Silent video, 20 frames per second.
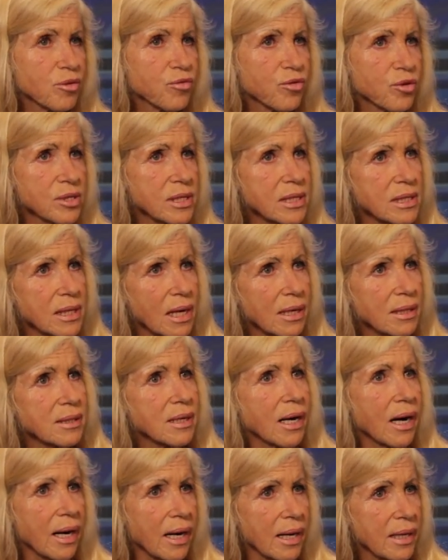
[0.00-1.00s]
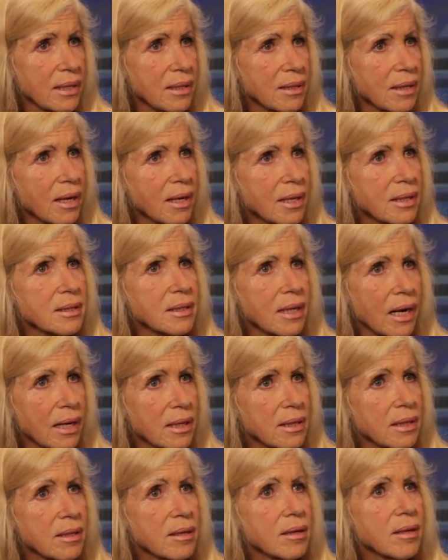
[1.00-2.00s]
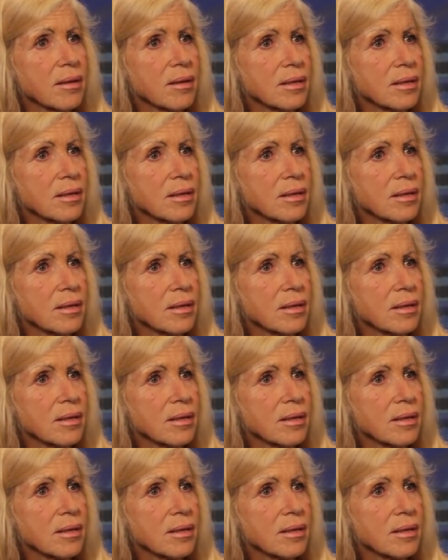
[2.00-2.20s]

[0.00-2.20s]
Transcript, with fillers: Bewusstsein der Einheit allen